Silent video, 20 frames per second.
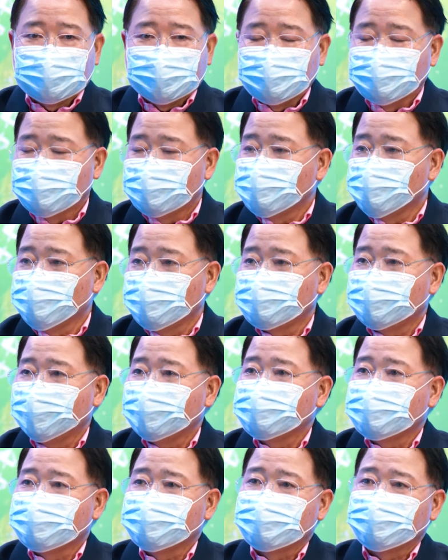ถามว่ามวยป
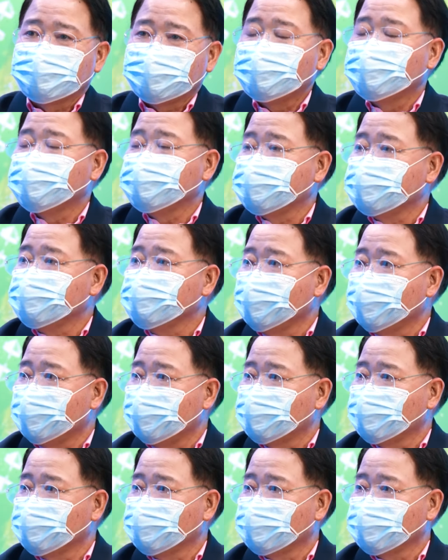ล้ำอ่ะมันปล้ำมันจริงเป
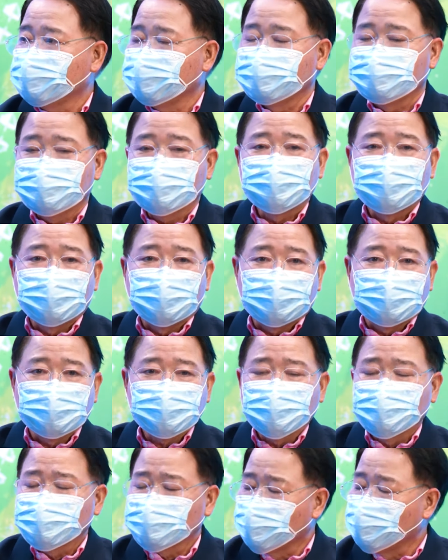ล่านัวติงต้องบอก
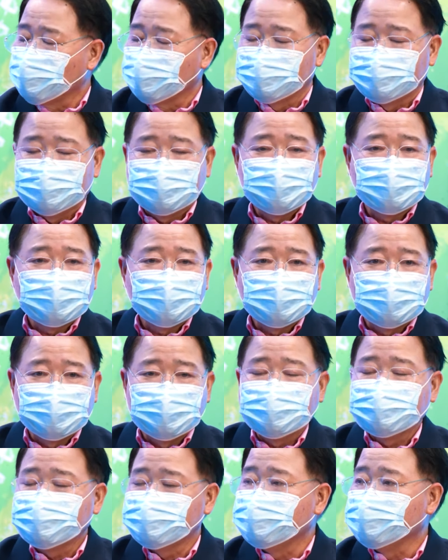เขาตรงๆเลยนะว่ามัน
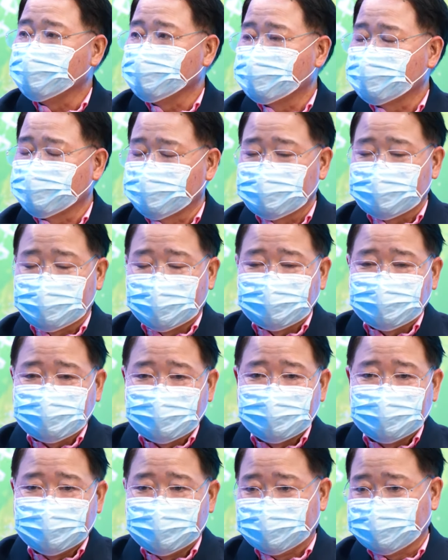ไม่จริง มันคือการ
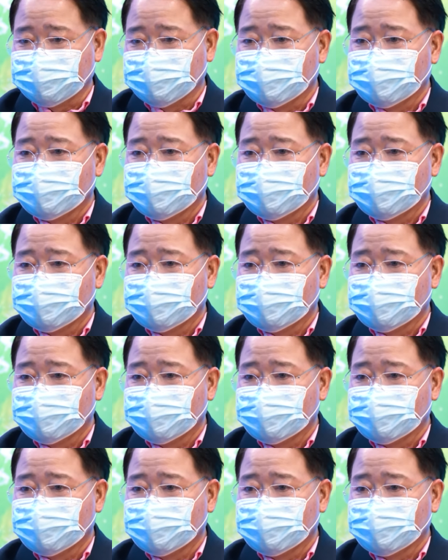แสดง